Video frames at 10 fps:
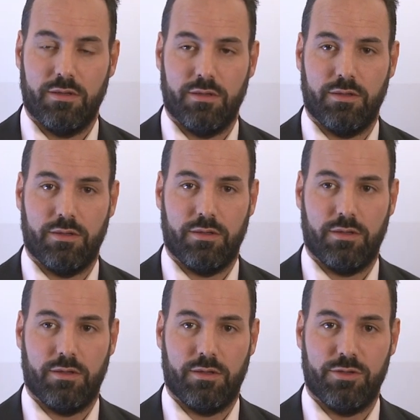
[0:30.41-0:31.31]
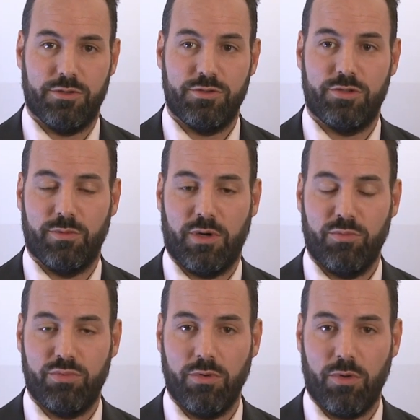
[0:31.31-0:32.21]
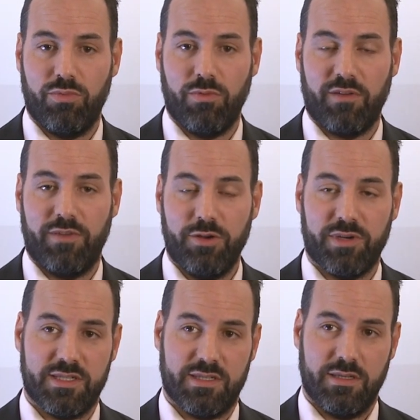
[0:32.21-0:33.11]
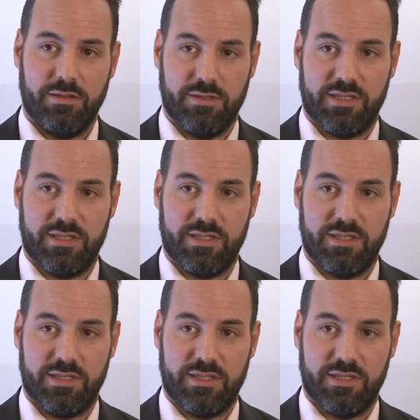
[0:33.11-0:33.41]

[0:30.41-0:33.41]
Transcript: Euh, justement pour pouvoir valoriser euh,